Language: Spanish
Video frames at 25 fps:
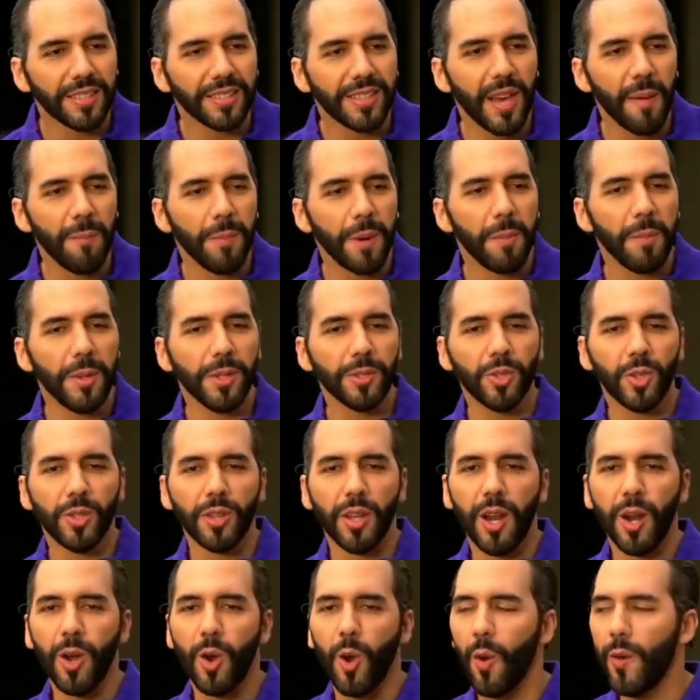siempre
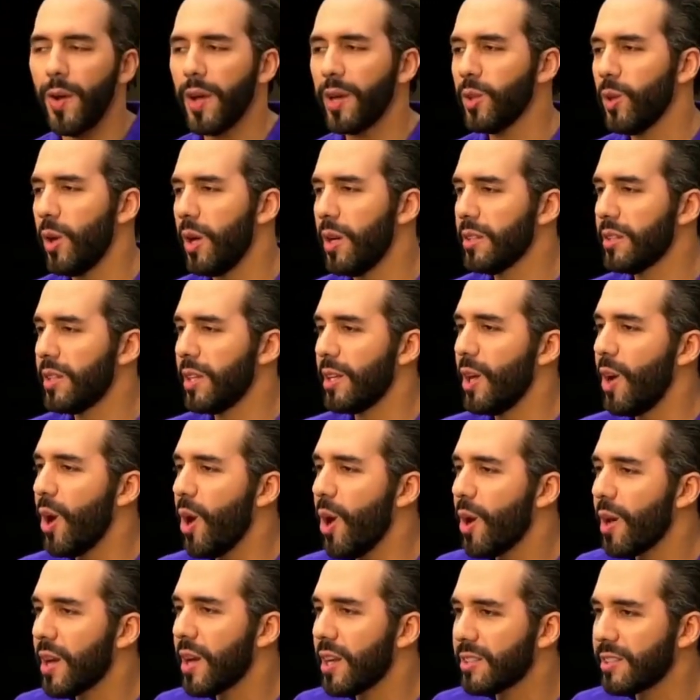menciona los gobiernos
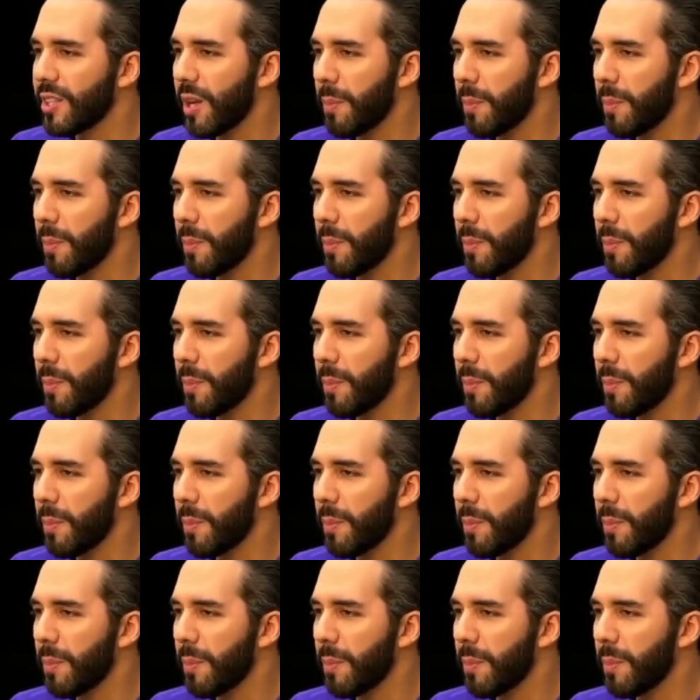anteriores,